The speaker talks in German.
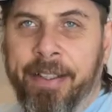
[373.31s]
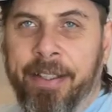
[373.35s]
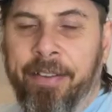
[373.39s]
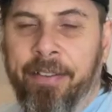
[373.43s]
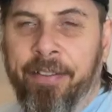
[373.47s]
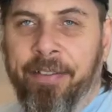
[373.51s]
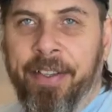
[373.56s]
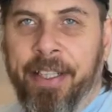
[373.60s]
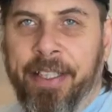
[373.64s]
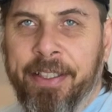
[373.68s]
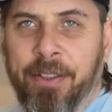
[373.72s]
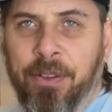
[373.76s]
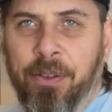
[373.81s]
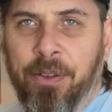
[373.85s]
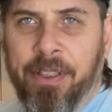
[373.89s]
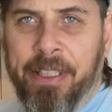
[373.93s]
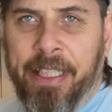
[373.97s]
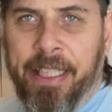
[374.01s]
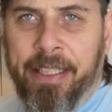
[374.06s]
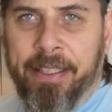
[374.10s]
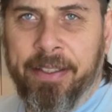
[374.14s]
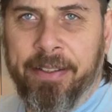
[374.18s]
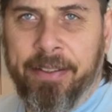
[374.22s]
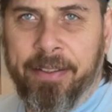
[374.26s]
Wenn du
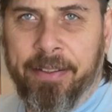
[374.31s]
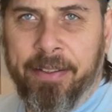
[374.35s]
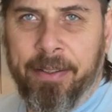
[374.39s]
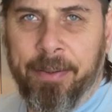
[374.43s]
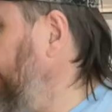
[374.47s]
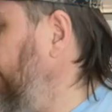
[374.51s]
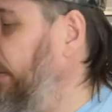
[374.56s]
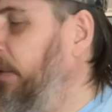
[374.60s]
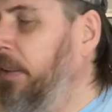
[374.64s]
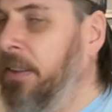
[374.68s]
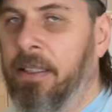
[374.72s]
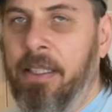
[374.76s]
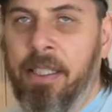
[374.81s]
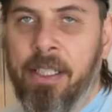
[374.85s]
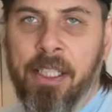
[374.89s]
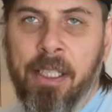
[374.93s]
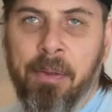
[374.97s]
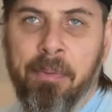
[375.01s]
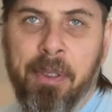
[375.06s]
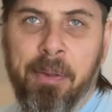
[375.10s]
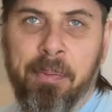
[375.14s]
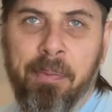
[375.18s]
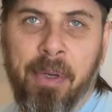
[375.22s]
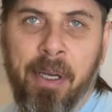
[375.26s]
denkst, das kriege ich ja
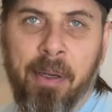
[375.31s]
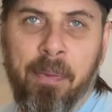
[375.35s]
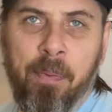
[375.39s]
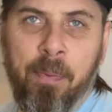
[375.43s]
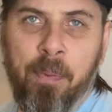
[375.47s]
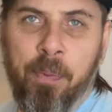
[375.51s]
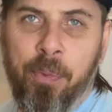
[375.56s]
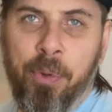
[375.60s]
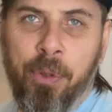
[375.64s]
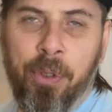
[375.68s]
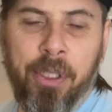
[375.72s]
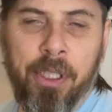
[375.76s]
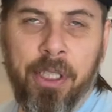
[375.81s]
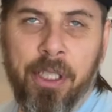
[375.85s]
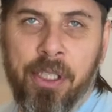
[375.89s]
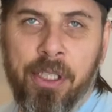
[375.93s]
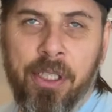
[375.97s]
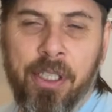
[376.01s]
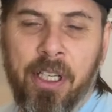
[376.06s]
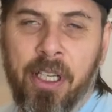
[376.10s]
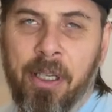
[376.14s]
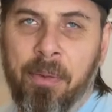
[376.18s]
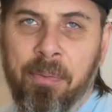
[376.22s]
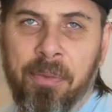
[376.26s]
mit meinem
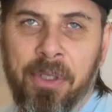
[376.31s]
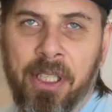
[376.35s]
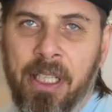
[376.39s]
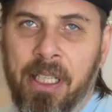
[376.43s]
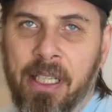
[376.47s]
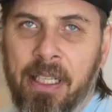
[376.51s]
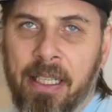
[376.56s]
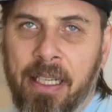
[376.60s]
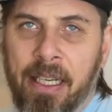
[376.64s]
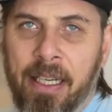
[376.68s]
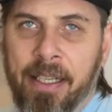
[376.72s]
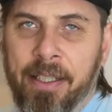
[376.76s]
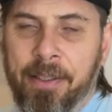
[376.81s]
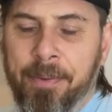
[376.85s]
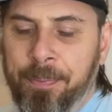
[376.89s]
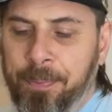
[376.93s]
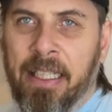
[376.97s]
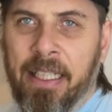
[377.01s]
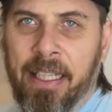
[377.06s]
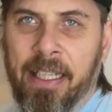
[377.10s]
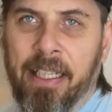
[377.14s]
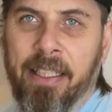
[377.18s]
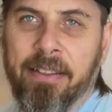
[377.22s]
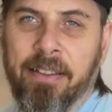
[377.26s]
Pürierstab nie klein.
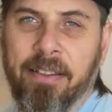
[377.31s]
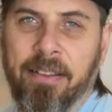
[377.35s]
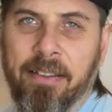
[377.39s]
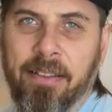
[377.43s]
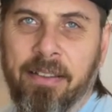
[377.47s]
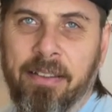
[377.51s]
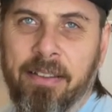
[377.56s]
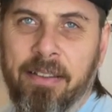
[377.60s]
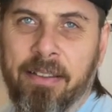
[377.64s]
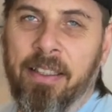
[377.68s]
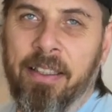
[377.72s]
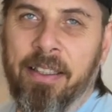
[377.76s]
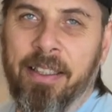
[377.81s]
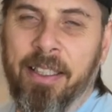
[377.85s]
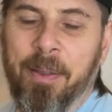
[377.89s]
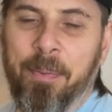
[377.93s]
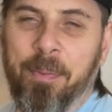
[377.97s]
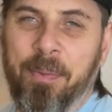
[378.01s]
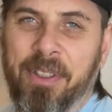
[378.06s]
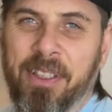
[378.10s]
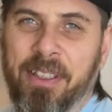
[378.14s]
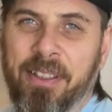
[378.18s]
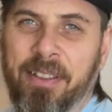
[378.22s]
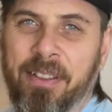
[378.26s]
Erstens
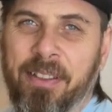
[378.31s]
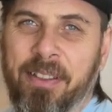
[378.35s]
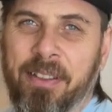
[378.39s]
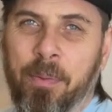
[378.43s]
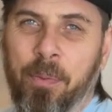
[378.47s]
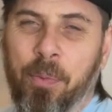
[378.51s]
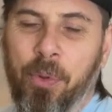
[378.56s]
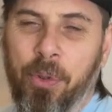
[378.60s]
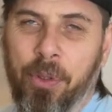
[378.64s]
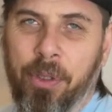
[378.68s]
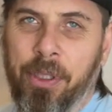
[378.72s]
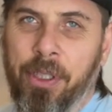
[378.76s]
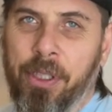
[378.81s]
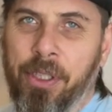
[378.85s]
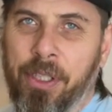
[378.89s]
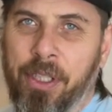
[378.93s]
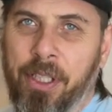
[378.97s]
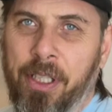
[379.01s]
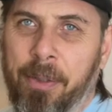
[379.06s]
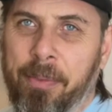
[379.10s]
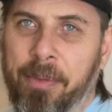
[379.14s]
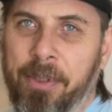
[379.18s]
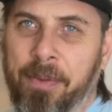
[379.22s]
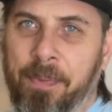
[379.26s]
gibt es
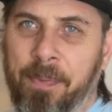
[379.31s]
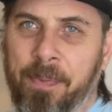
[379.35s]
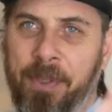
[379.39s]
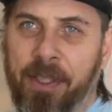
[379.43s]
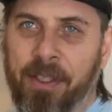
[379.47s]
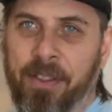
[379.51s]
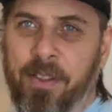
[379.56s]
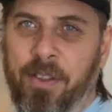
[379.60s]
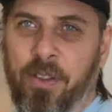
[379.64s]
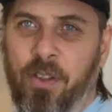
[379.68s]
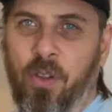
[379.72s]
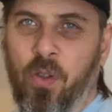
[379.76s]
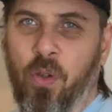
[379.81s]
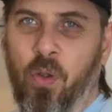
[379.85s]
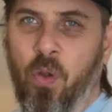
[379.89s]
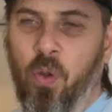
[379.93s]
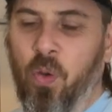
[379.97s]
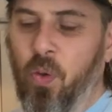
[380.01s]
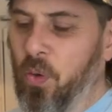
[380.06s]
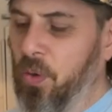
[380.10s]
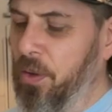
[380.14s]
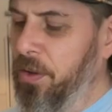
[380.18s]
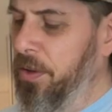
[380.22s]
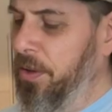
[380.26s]
Pürierstäbe, die sind so
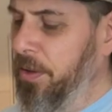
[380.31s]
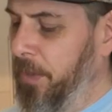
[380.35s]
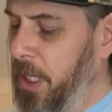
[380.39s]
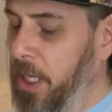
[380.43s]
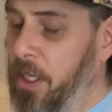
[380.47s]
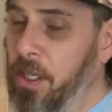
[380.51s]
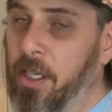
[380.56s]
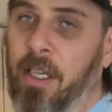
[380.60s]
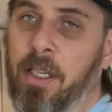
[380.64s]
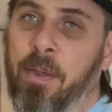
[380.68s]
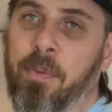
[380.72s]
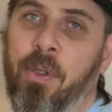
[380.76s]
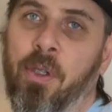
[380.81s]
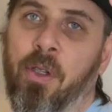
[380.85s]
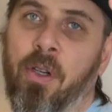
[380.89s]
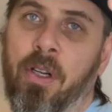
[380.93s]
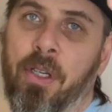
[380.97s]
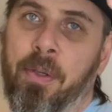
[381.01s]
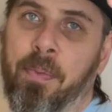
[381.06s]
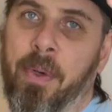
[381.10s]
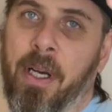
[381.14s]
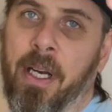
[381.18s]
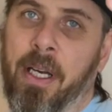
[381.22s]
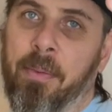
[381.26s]
groß. Ich hatte mir
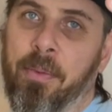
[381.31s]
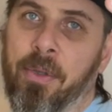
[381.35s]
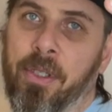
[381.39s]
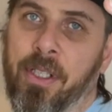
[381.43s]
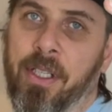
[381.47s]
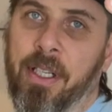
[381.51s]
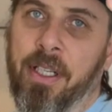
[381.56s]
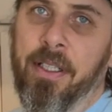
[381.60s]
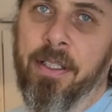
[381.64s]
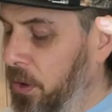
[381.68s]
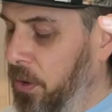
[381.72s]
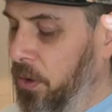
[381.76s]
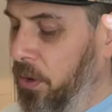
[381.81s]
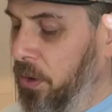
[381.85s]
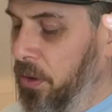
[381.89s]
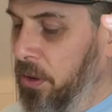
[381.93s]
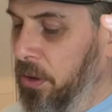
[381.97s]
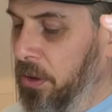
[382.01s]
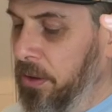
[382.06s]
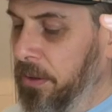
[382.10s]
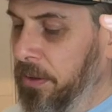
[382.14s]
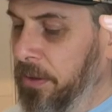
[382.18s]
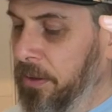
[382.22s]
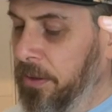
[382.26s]
neulich mal einen bestellt.
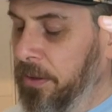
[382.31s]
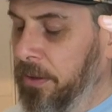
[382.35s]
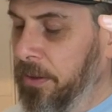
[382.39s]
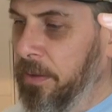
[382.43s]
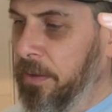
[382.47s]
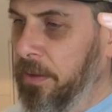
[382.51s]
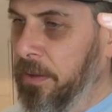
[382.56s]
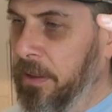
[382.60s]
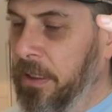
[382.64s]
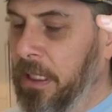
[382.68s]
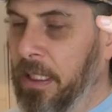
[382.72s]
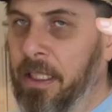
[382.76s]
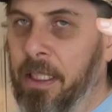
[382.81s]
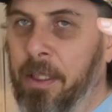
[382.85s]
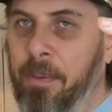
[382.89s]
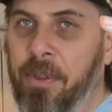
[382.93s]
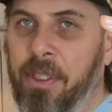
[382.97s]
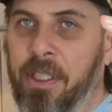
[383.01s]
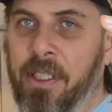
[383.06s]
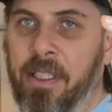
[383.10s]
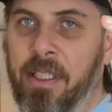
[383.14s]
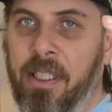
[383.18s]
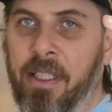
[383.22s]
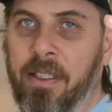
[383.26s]
Und nachdem ich
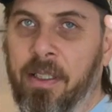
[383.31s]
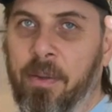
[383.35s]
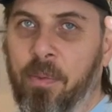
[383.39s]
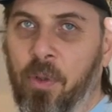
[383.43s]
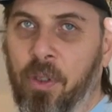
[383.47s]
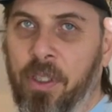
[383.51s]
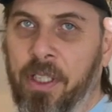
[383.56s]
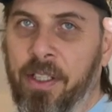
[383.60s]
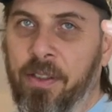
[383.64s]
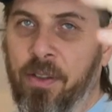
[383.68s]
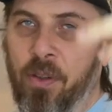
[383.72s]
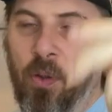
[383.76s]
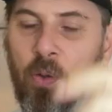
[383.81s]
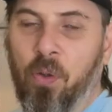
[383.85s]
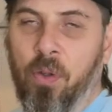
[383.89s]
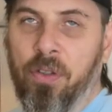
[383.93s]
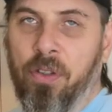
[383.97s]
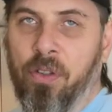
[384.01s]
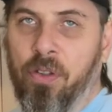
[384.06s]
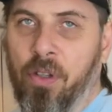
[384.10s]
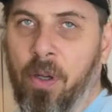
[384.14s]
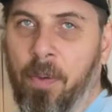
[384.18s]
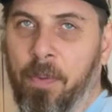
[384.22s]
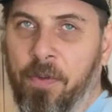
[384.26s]
gedacht habe, okay, so
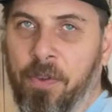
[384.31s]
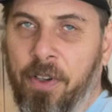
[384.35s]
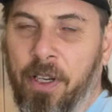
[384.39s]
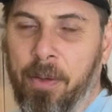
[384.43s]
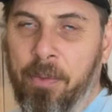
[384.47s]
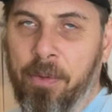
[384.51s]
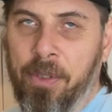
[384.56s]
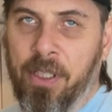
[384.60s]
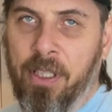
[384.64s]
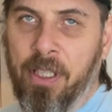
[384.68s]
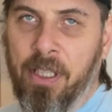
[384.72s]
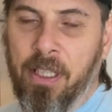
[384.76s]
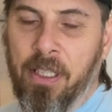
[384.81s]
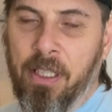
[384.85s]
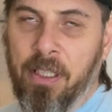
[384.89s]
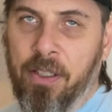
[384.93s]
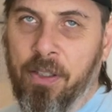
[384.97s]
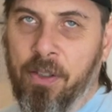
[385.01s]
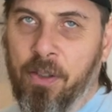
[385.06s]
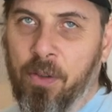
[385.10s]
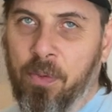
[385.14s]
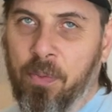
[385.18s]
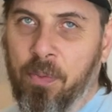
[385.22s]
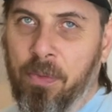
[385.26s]
große Töpfe habe ich ja gar
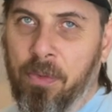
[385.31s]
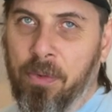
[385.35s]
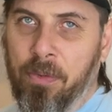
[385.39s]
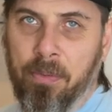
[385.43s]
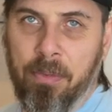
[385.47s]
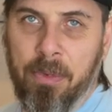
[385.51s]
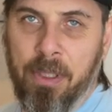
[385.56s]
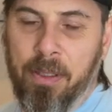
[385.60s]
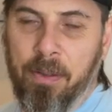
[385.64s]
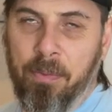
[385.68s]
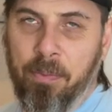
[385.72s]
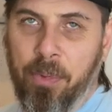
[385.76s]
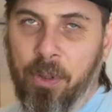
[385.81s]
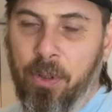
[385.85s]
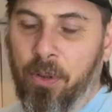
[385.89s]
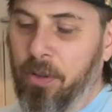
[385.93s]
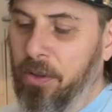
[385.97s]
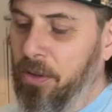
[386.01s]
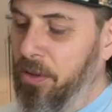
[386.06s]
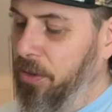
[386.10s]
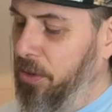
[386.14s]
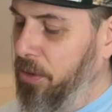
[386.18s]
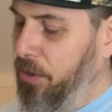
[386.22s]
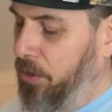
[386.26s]
nicht, um den
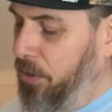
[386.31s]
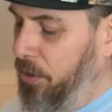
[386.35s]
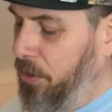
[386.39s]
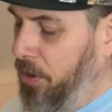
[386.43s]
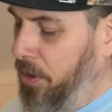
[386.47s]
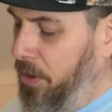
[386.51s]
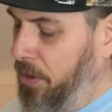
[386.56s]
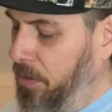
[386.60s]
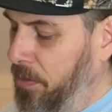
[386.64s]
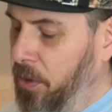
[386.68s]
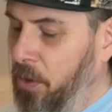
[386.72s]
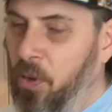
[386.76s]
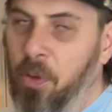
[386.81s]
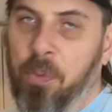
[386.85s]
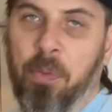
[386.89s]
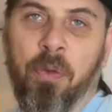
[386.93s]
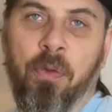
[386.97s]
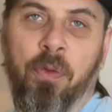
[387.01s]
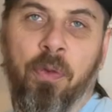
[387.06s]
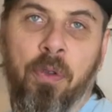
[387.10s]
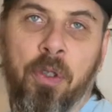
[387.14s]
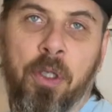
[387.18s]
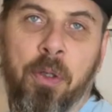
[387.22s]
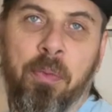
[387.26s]
benutzen zu können. Und
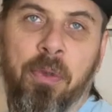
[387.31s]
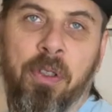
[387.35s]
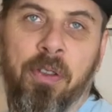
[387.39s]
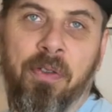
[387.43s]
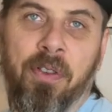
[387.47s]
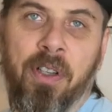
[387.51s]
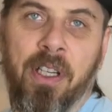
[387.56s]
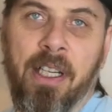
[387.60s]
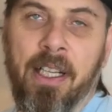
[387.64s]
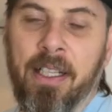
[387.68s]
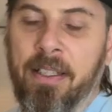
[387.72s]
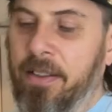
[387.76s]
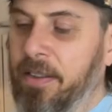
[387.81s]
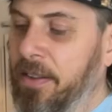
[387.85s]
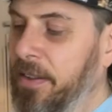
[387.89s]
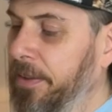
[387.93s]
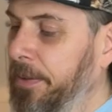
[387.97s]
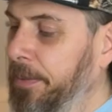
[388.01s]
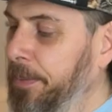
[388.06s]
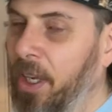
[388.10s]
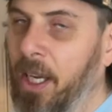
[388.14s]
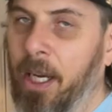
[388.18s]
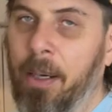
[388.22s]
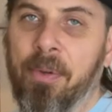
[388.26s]
bevor ich mich
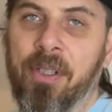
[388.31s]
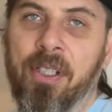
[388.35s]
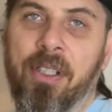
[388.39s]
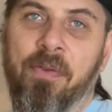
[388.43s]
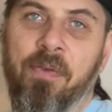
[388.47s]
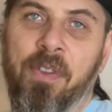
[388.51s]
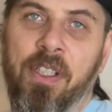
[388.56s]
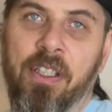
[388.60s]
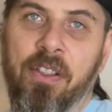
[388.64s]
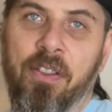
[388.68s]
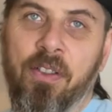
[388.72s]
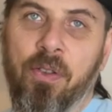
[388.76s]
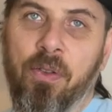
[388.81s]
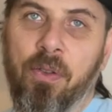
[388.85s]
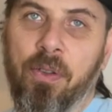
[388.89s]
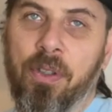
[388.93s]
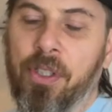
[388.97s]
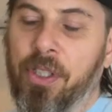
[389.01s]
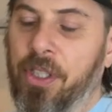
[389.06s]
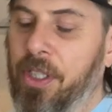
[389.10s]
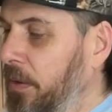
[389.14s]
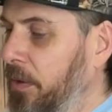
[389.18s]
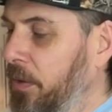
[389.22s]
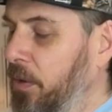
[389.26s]
verletze, habe ich den wieder
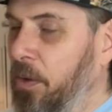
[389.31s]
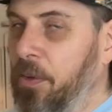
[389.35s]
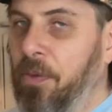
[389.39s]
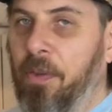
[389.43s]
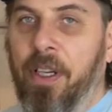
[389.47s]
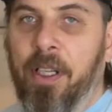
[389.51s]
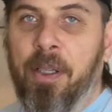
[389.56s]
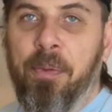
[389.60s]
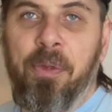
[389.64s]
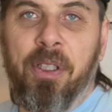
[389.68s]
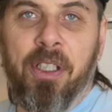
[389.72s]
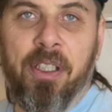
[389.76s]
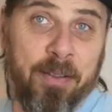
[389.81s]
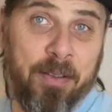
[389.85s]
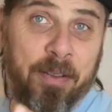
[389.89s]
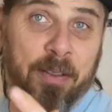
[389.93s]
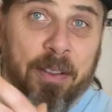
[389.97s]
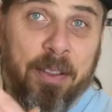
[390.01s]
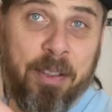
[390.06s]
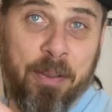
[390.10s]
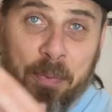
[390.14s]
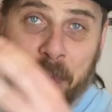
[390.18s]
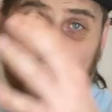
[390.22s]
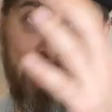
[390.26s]
zurückgeschickt und werde mir
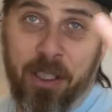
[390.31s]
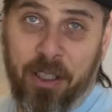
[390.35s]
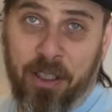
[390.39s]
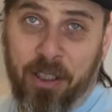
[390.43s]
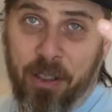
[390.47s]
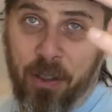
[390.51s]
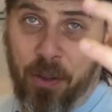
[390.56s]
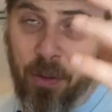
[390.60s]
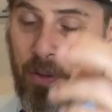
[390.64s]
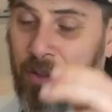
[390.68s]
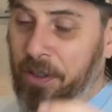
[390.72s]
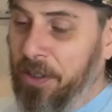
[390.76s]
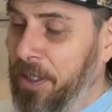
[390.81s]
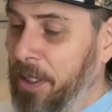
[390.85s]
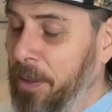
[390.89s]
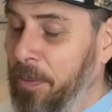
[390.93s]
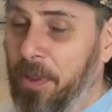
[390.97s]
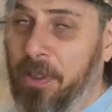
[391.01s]
die mittlere Größe nehmen.